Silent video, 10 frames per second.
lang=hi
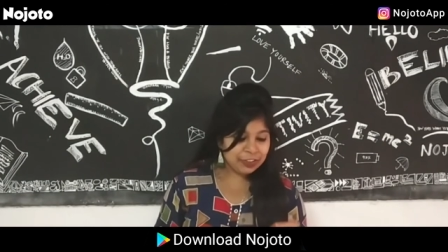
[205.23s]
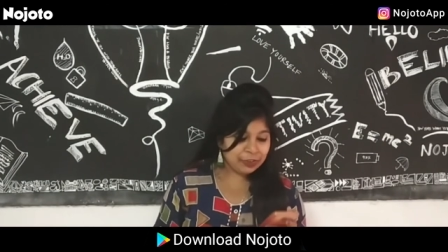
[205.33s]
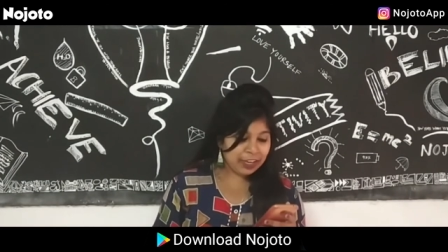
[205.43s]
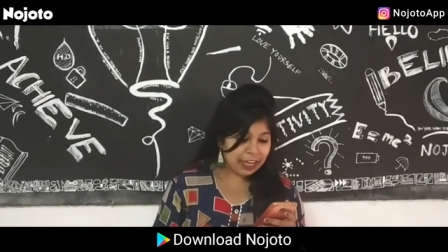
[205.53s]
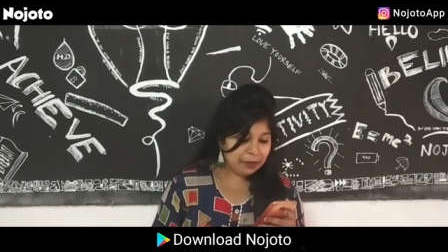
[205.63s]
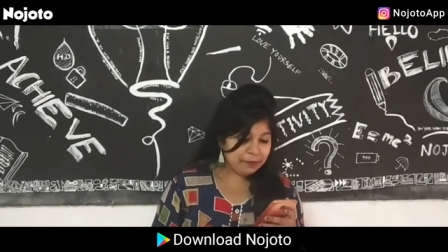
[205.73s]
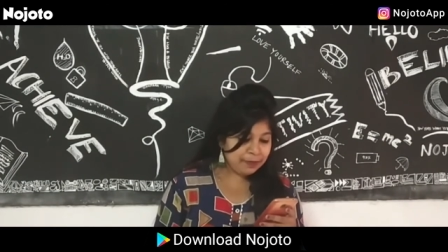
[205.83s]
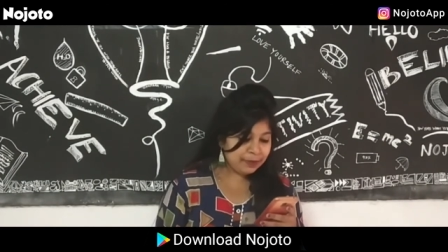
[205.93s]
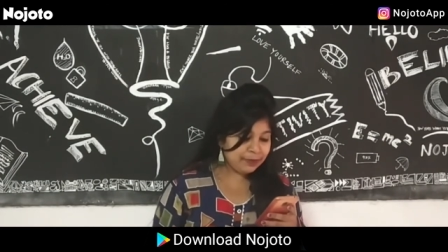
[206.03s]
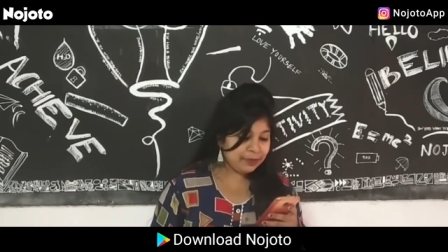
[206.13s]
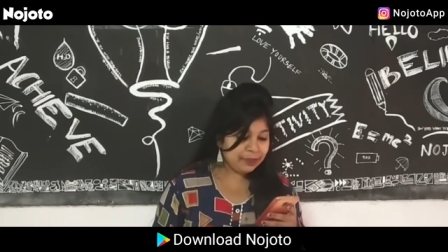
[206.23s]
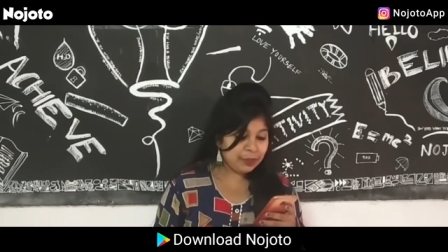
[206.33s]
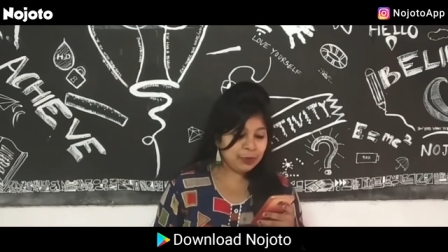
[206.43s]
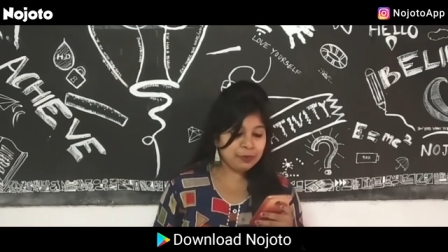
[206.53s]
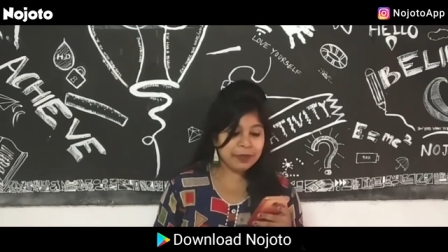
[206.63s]
तो अब
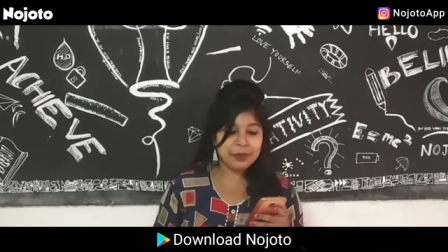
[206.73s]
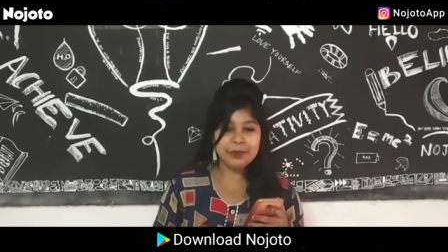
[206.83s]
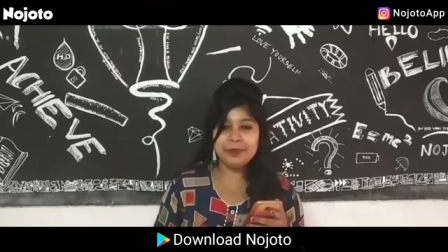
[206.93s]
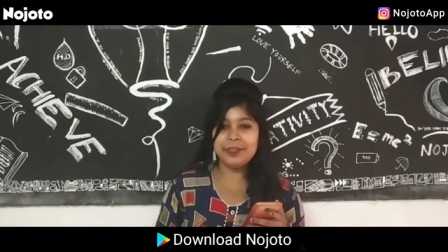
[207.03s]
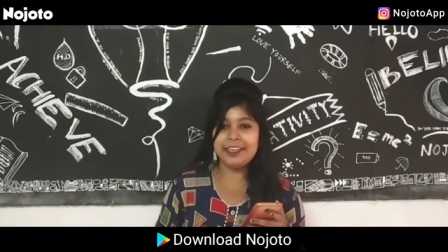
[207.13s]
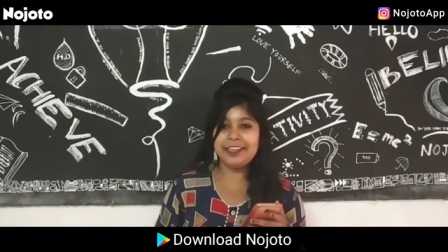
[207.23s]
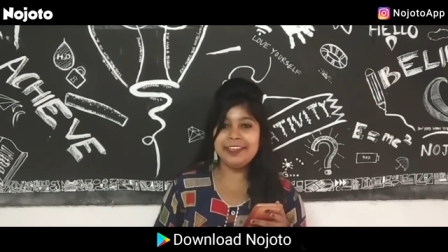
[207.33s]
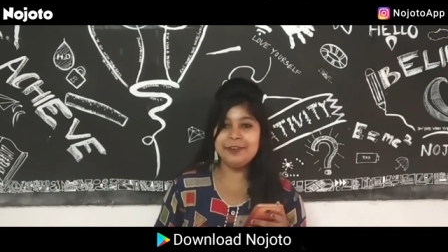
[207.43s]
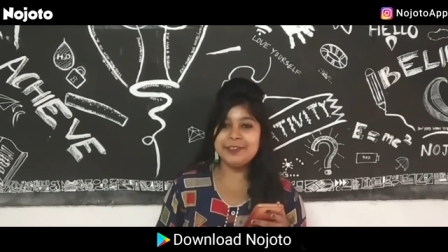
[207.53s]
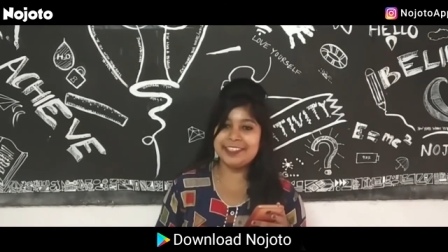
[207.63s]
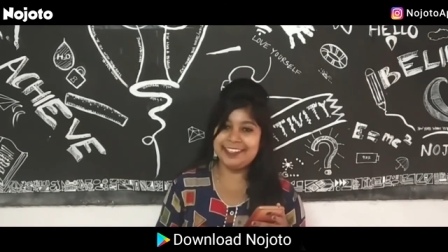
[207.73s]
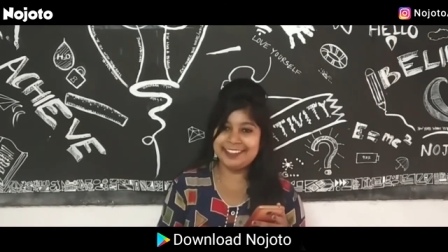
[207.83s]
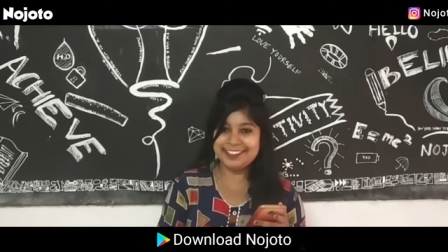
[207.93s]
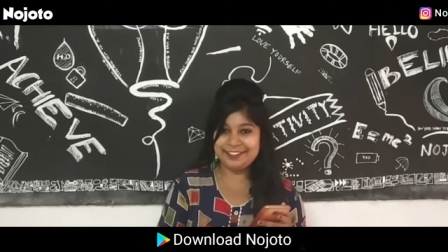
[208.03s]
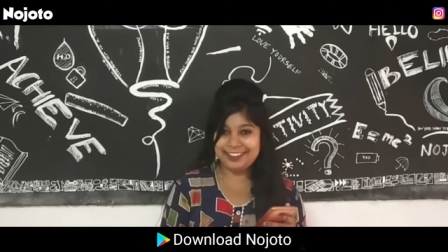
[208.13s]
रूबरू हुई उसकी
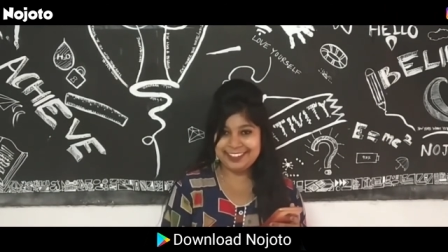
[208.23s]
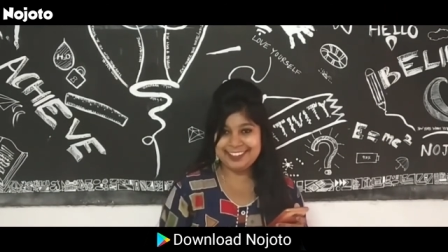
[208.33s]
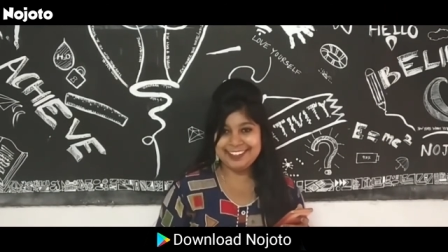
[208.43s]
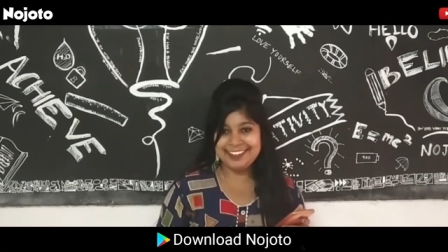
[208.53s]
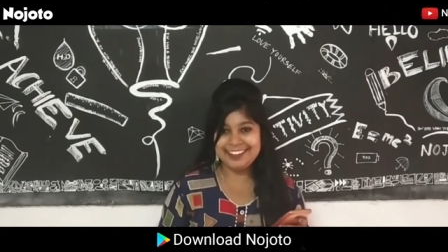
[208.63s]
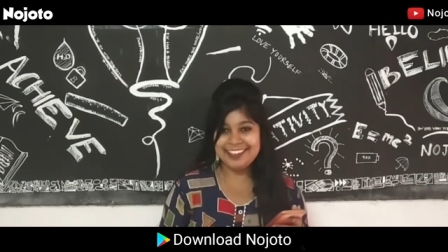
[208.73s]
तस्वीर